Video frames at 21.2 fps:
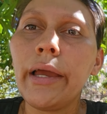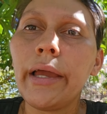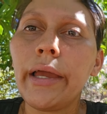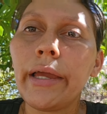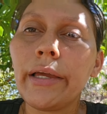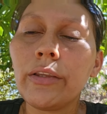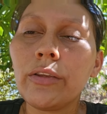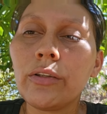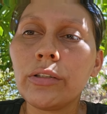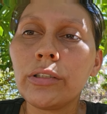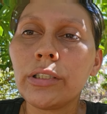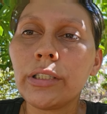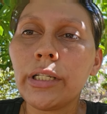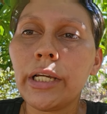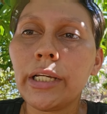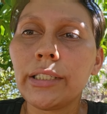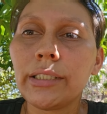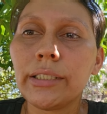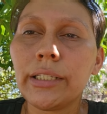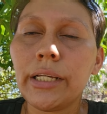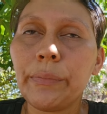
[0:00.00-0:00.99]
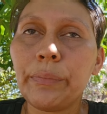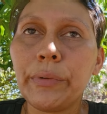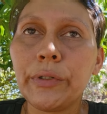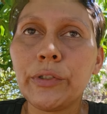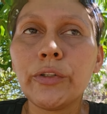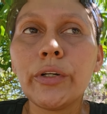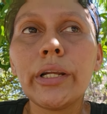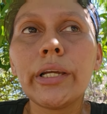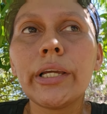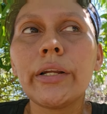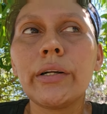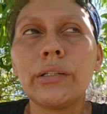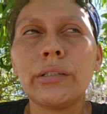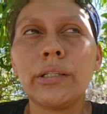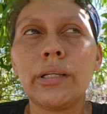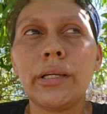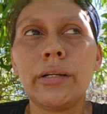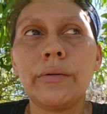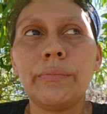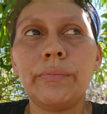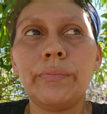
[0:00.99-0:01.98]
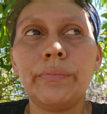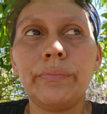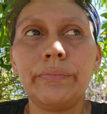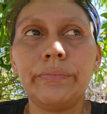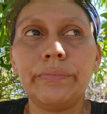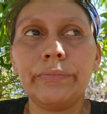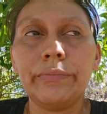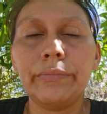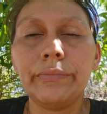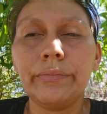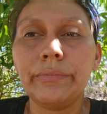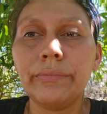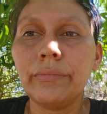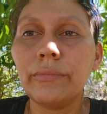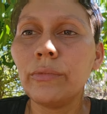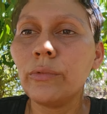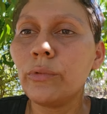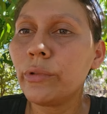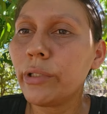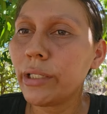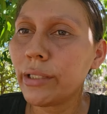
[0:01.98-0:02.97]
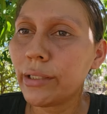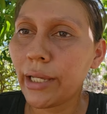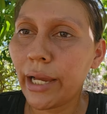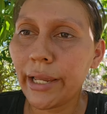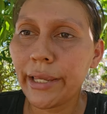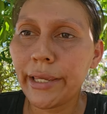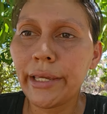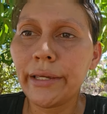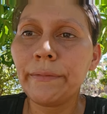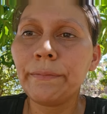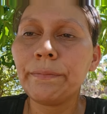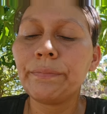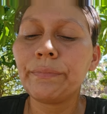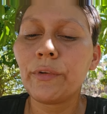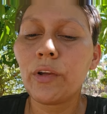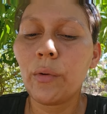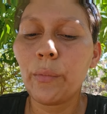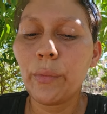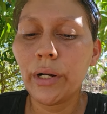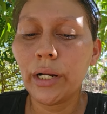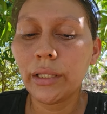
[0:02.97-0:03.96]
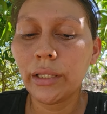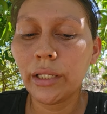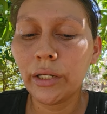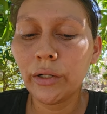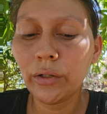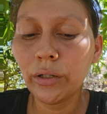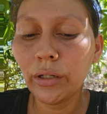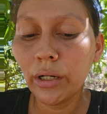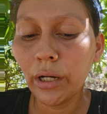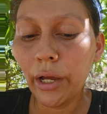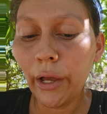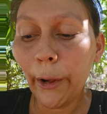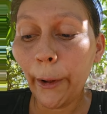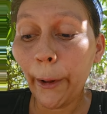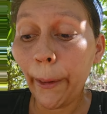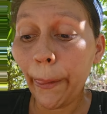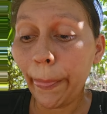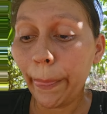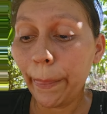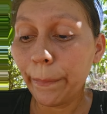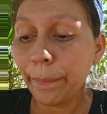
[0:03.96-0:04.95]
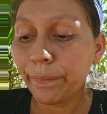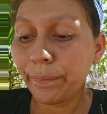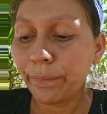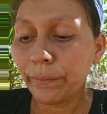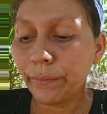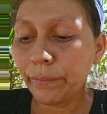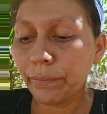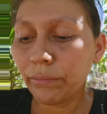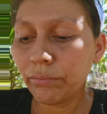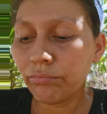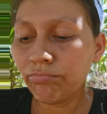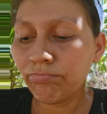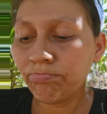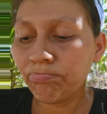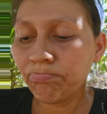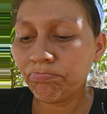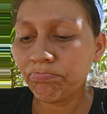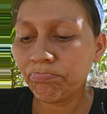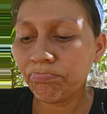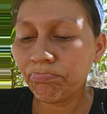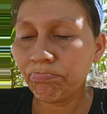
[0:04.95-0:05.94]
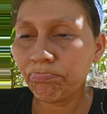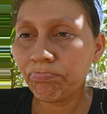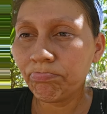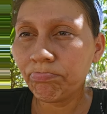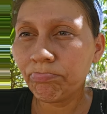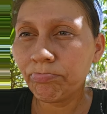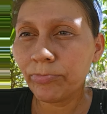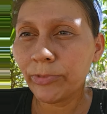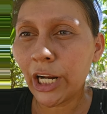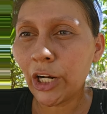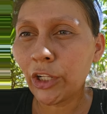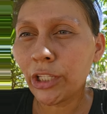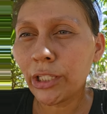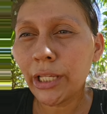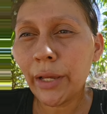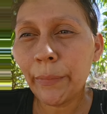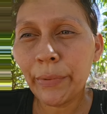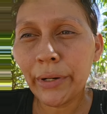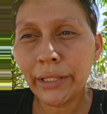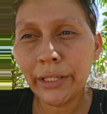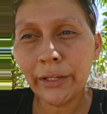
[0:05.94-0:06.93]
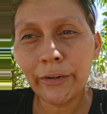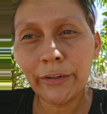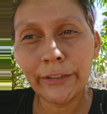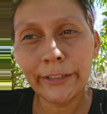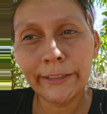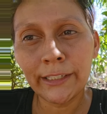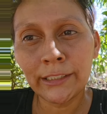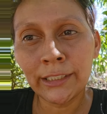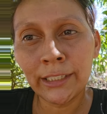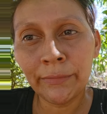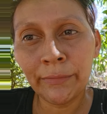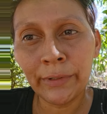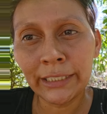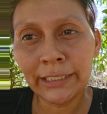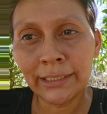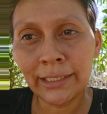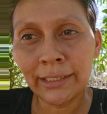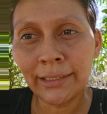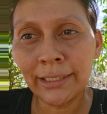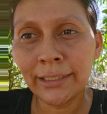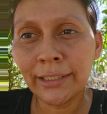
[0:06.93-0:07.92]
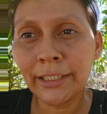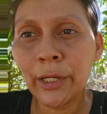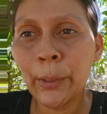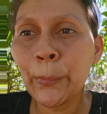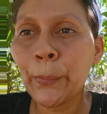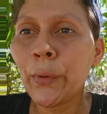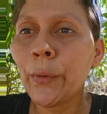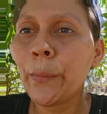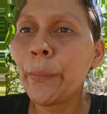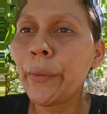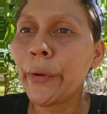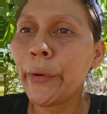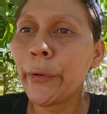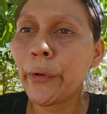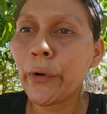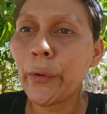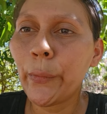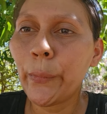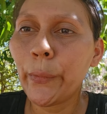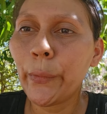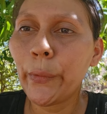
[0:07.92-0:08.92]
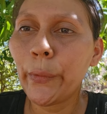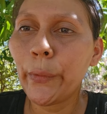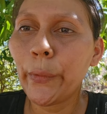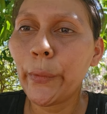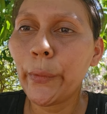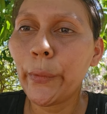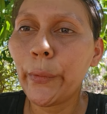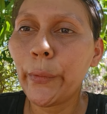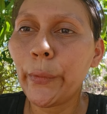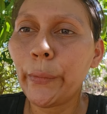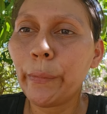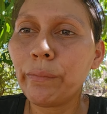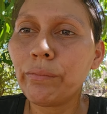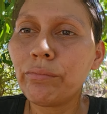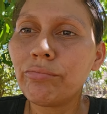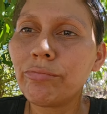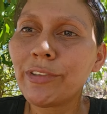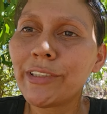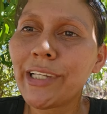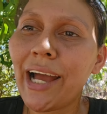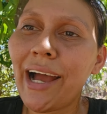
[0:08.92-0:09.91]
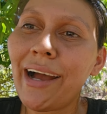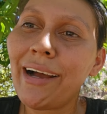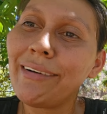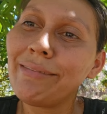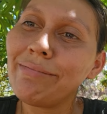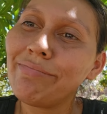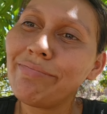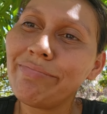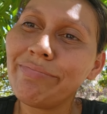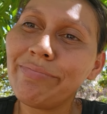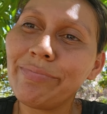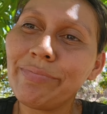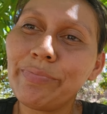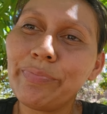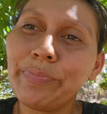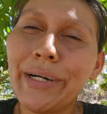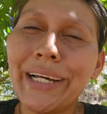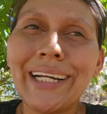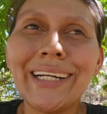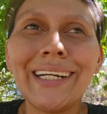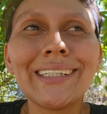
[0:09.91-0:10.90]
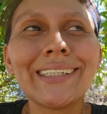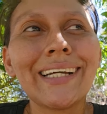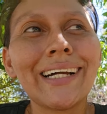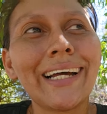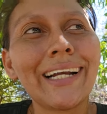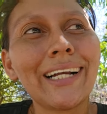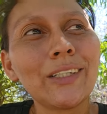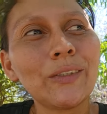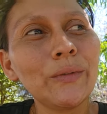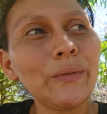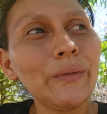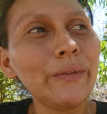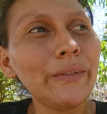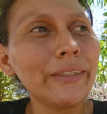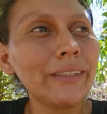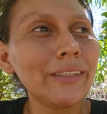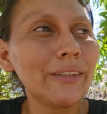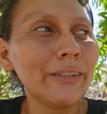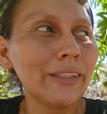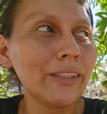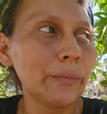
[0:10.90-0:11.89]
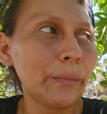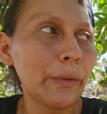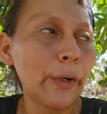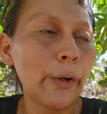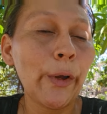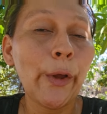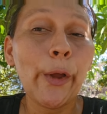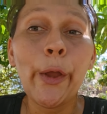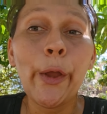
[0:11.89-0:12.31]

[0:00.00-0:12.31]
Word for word: Entonces, este, pues yo le quiero hacer un detalle. Como les digo, Mm, ya lo tenía planeado desde hace bastante tiempo, pero como, o sea, mm, para ir a sacar a sus y todo eso, pero